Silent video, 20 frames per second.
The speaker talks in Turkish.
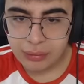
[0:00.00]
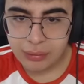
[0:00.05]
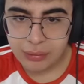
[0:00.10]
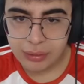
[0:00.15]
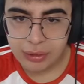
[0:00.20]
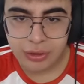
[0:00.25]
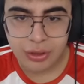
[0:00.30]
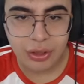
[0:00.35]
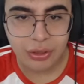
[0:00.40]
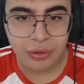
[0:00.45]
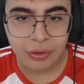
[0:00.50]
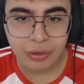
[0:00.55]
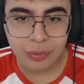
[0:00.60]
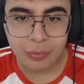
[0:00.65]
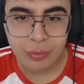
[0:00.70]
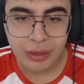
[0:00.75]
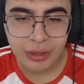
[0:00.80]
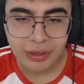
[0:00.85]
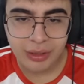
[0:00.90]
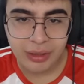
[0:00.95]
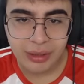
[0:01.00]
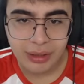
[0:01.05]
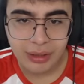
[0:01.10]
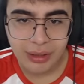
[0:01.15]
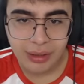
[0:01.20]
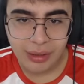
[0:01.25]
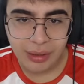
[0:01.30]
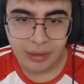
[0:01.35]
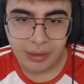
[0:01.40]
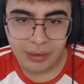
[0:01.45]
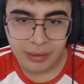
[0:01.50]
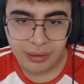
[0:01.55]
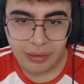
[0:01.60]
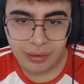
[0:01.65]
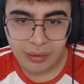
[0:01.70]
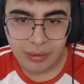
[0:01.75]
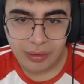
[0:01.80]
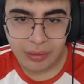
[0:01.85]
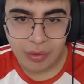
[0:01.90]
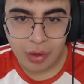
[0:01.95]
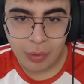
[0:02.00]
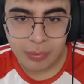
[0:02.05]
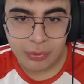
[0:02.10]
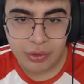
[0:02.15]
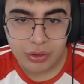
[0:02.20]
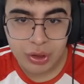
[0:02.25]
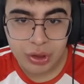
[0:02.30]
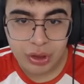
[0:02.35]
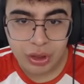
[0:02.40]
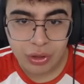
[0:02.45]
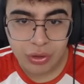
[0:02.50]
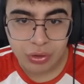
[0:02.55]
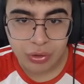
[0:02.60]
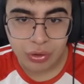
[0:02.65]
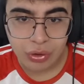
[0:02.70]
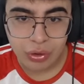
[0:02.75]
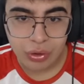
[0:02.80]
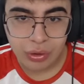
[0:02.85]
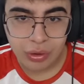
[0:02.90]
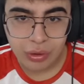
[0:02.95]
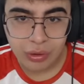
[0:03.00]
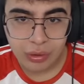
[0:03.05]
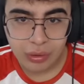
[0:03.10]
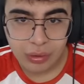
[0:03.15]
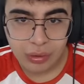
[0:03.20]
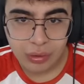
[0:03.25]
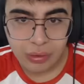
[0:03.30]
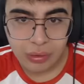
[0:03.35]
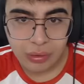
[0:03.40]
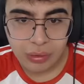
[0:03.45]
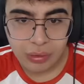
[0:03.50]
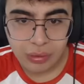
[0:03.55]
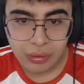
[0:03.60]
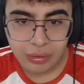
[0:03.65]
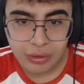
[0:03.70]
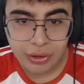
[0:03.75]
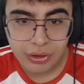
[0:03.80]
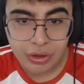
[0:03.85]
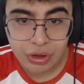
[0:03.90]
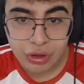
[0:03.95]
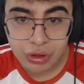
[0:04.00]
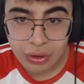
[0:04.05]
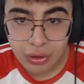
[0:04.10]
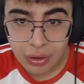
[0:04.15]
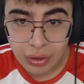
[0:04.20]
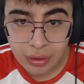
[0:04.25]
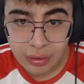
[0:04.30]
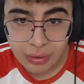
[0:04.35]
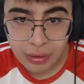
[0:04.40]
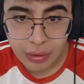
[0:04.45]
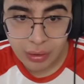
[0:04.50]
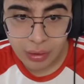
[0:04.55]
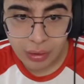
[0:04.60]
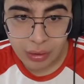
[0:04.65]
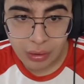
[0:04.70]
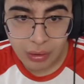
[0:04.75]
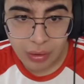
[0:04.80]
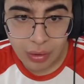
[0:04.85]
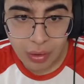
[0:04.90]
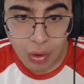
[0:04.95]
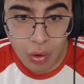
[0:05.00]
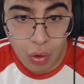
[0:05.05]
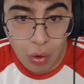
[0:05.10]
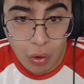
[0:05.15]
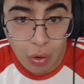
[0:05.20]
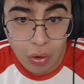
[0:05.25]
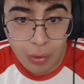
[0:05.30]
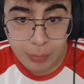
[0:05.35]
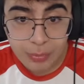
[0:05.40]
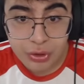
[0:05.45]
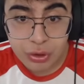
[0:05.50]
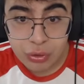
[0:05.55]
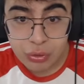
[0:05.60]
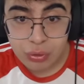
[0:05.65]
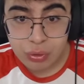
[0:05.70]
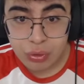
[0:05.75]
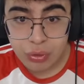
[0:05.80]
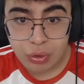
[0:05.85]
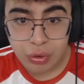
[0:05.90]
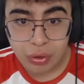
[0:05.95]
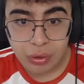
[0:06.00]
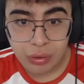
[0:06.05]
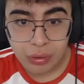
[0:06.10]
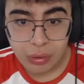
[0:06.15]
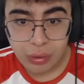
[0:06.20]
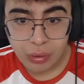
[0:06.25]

Ben sen oldum bu arada. Abi nasıl geliyor? Yetişti lan. O bizi tutuyor.